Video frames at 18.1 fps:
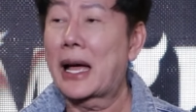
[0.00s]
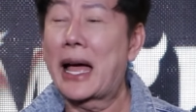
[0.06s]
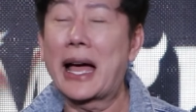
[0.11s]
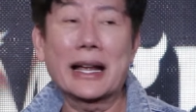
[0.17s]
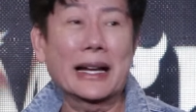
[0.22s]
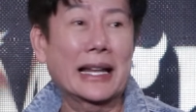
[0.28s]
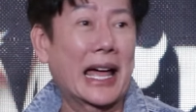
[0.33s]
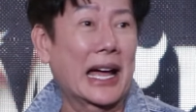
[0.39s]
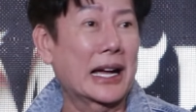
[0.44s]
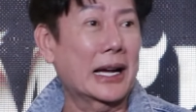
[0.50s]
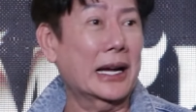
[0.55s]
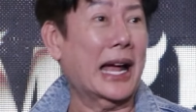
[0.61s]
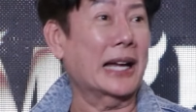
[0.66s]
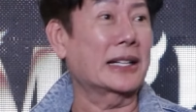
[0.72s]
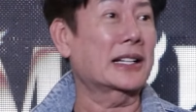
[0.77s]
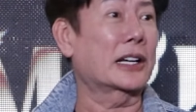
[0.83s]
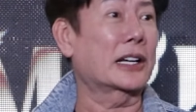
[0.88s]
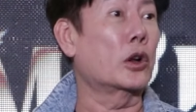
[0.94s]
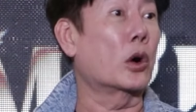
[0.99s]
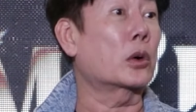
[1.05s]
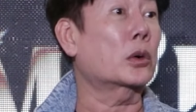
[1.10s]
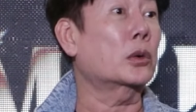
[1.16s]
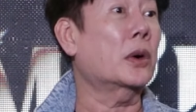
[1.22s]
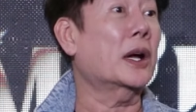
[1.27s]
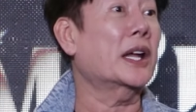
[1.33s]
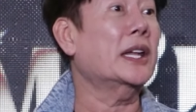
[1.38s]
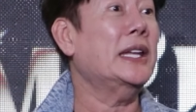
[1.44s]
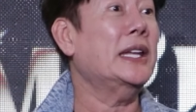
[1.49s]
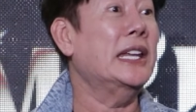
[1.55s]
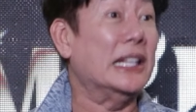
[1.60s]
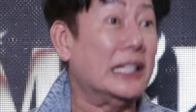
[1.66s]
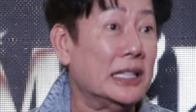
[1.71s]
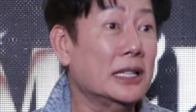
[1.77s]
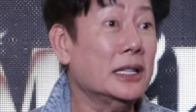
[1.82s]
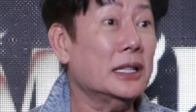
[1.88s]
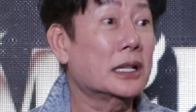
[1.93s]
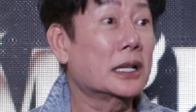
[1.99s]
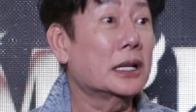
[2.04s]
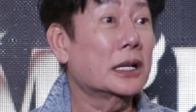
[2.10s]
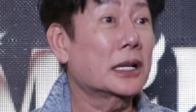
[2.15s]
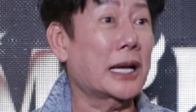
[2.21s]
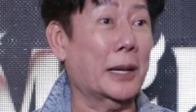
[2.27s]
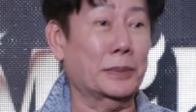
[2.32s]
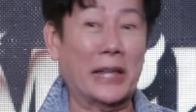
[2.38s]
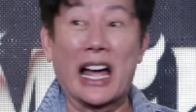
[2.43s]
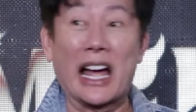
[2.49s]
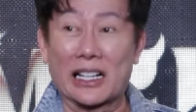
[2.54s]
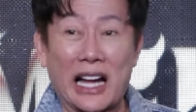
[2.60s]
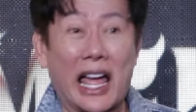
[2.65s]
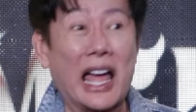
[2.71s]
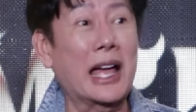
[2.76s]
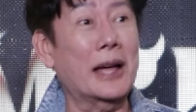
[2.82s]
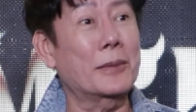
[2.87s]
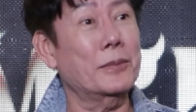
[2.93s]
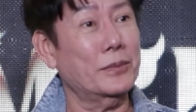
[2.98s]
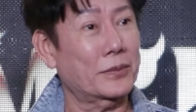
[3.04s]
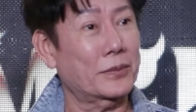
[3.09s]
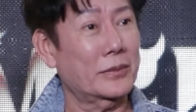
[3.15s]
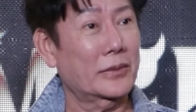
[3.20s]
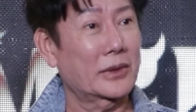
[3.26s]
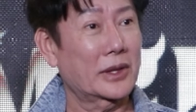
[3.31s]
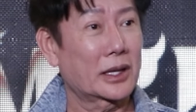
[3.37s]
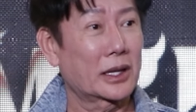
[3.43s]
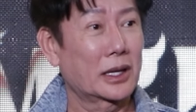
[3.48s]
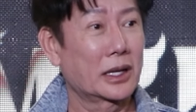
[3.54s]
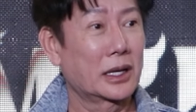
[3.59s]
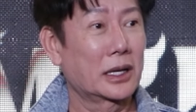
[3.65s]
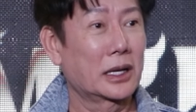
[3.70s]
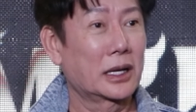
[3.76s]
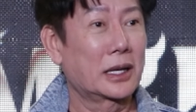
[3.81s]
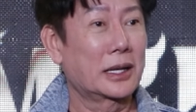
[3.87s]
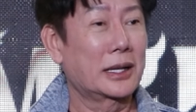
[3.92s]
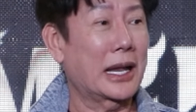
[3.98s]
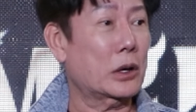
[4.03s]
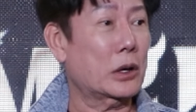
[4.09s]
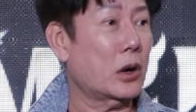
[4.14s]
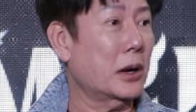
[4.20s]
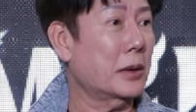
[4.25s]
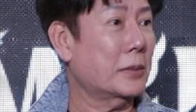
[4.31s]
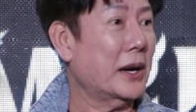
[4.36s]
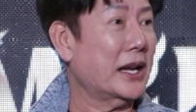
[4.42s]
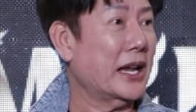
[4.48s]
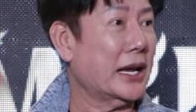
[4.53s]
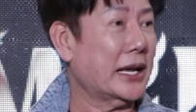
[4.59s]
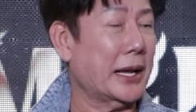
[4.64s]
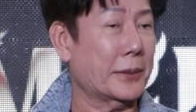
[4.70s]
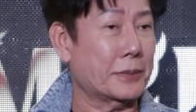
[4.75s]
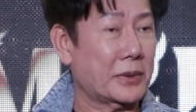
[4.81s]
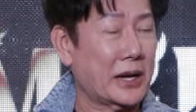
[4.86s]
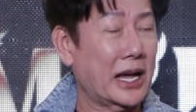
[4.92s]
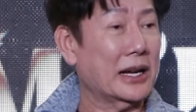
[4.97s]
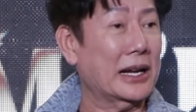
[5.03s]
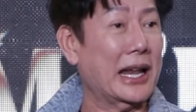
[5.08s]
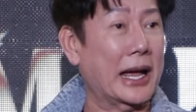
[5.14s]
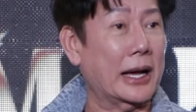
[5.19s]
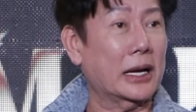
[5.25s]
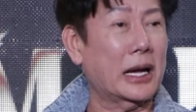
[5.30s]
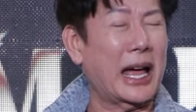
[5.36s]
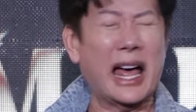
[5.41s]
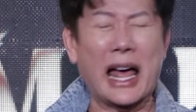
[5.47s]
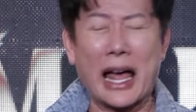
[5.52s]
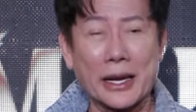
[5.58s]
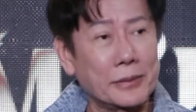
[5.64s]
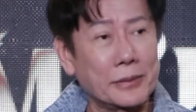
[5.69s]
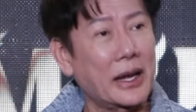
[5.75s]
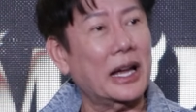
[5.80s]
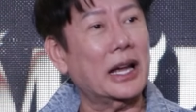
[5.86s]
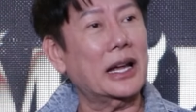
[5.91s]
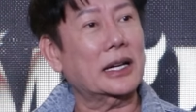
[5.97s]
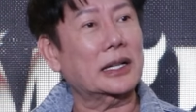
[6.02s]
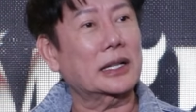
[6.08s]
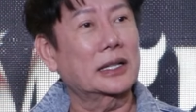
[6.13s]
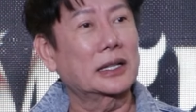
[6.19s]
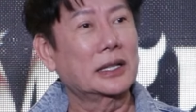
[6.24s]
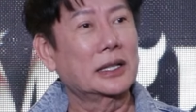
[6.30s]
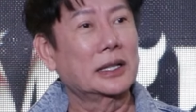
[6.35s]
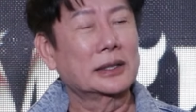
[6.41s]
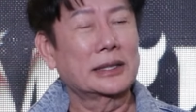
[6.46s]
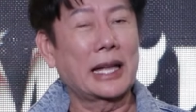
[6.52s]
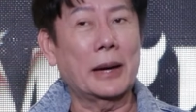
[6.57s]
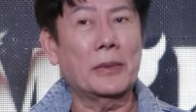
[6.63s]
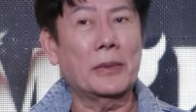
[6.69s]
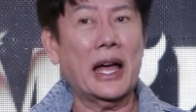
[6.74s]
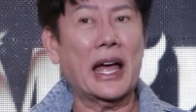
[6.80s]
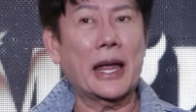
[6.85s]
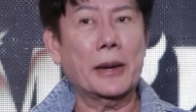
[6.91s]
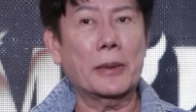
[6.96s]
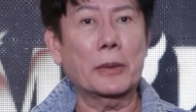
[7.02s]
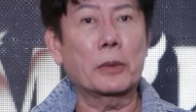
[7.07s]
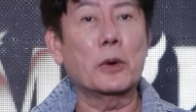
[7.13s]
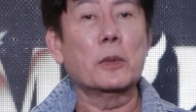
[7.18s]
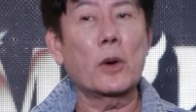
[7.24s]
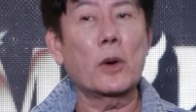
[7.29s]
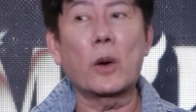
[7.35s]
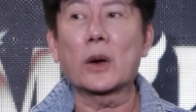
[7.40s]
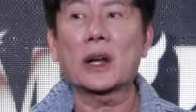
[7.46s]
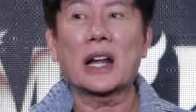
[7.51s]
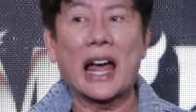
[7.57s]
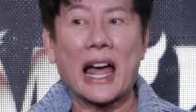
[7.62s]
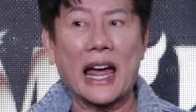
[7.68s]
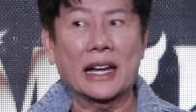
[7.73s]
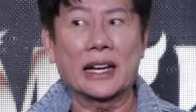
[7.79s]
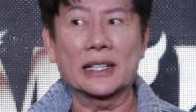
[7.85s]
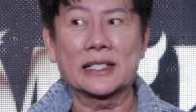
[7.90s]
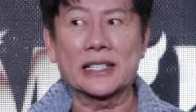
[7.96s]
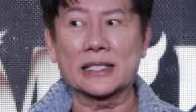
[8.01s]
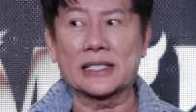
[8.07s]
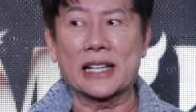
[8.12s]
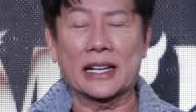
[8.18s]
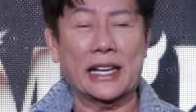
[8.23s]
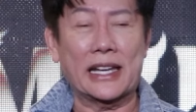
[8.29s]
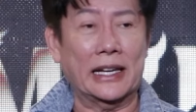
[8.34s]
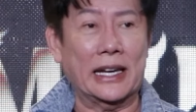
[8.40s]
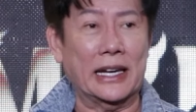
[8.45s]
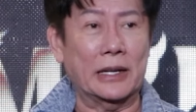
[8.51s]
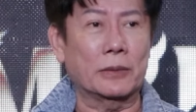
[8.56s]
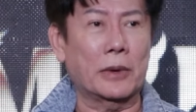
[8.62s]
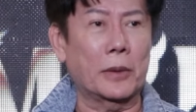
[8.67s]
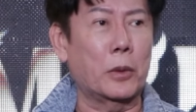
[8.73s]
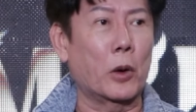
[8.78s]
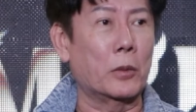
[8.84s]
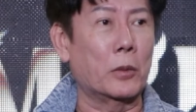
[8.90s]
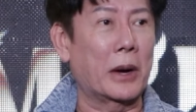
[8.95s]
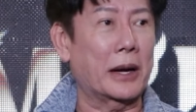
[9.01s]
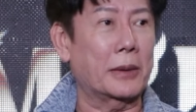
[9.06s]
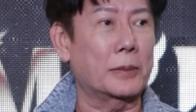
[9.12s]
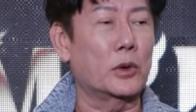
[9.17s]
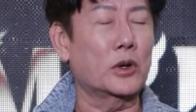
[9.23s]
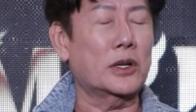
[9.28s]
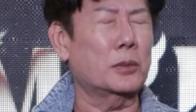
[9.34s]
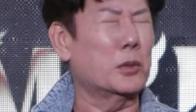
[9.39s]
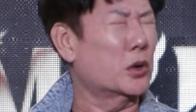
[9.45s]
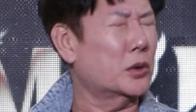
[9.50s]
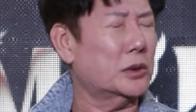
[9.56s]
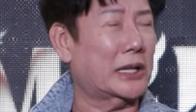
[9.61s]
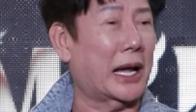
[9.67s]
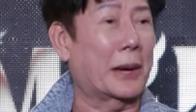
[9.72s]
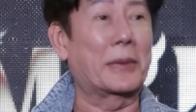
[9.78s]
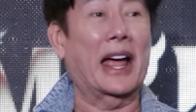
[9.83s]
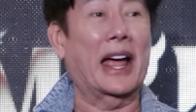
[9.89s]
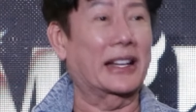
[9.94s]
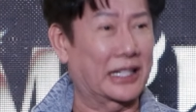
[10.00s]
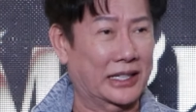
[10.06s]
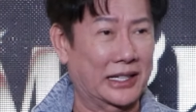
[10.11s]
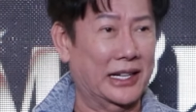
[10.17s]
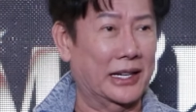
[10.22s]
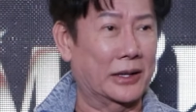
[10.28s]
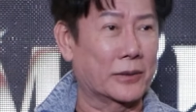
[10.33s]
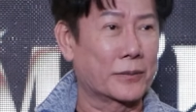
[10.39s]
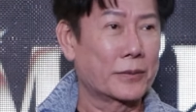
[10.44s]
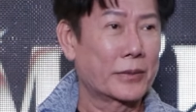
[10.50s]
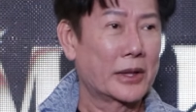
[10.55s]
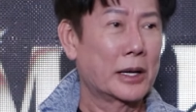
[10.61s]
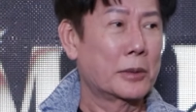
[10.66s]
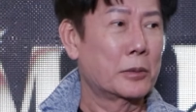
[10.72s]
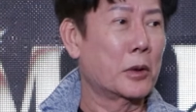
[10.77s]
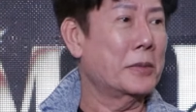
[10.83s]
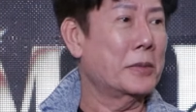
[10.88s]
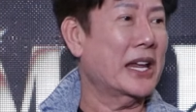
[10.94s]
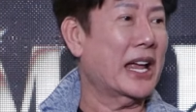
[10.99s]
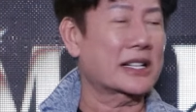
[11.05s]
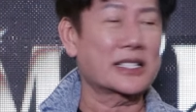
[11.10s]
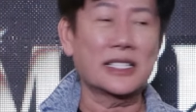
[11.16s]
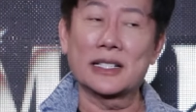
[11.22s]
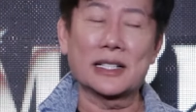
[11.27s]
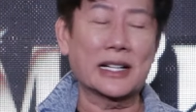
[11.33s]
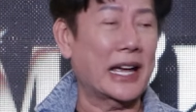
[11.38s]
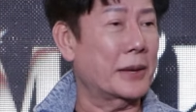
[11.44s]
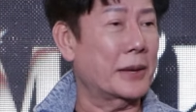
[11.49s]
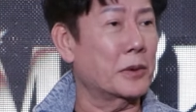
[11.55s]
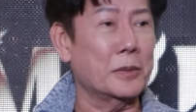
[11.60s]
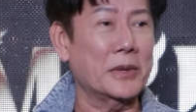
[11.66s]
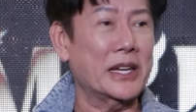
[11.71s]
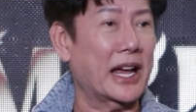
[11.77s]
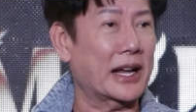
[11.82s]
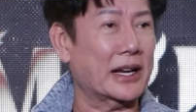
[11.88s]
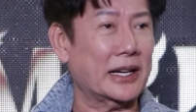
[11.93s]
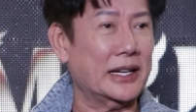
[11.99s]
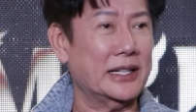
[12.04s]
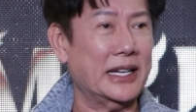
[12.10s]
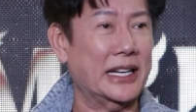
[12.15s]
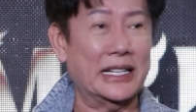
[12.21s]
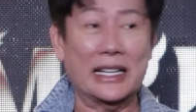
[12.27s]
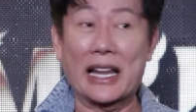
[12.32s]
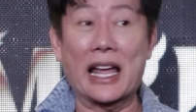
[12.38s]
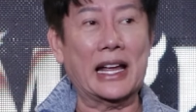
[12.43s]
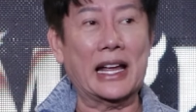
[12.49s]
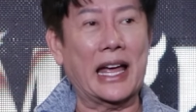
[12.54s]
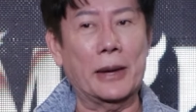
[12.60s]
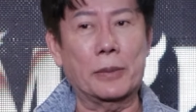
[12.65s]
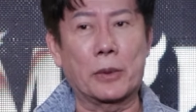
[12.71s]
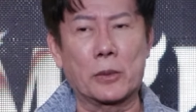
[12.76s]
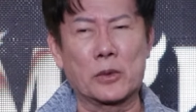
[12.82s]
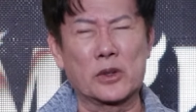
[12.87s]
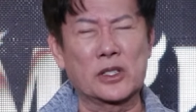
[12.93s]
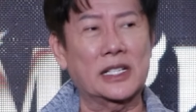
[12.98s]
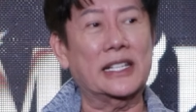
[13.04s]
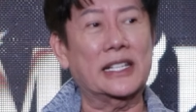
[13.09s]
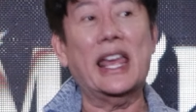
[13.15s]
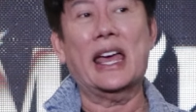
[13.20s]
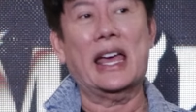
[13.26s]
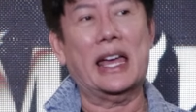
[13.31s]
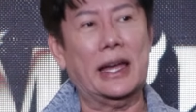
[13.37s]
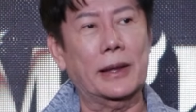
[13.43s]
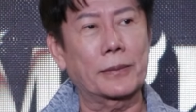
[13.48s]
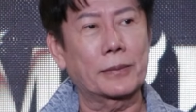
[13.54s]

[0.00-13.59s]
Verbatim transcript: ข้างหลังกันกระดกด้วยหินกับถังน้ำแล้วก็ไม่ได้เก็บข้างหลังอายมากถามว่าอายไหมผมโคตรอายเลยจะสังเกตเห็นว่าผมอะมุดมุดทำงานอย่างเดียวผมไม่อยากเจอใครผมไม่อยากเห็นหน้าใครผมรู้สึกแย่